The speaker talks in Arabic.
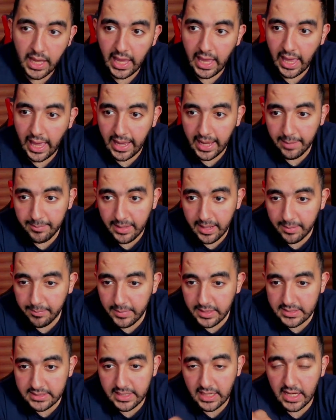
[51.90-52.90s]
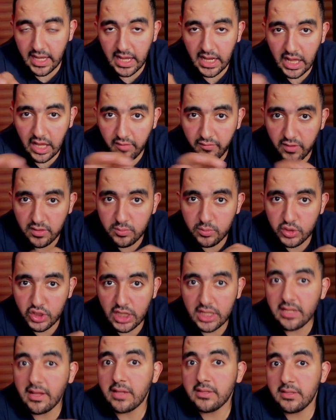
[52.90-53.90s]
اجيب لك من سنه انخفاض
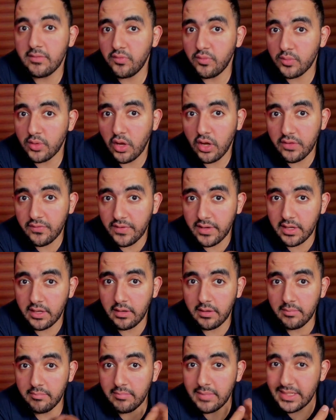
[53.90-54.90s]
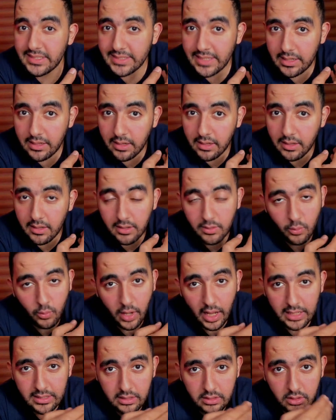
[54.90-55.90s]
مشاهدات عندي في متوحد فكره من سنه
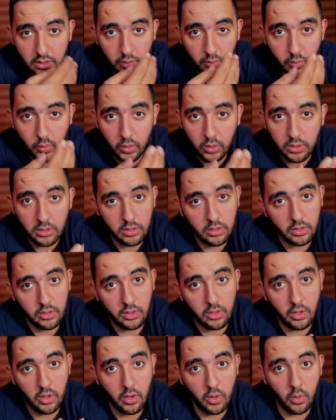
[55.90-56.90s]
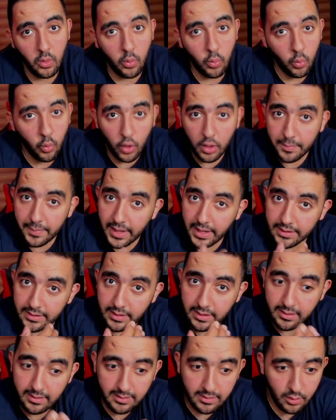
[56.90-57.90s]
وعدت الامور
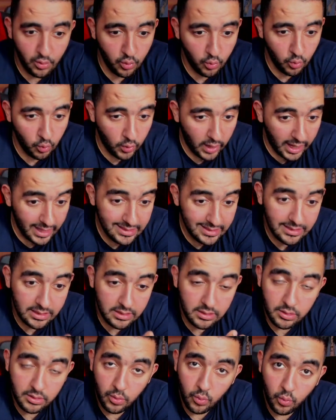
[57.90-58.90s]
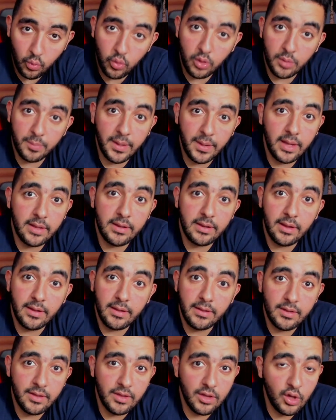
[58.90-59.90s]
وربحنا وعدت وربحنا
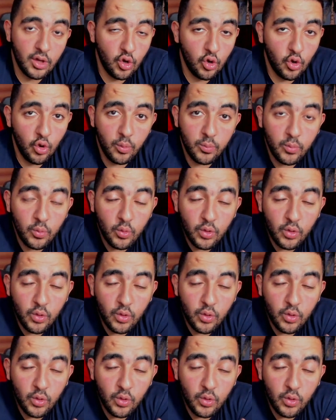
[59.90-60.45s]
امور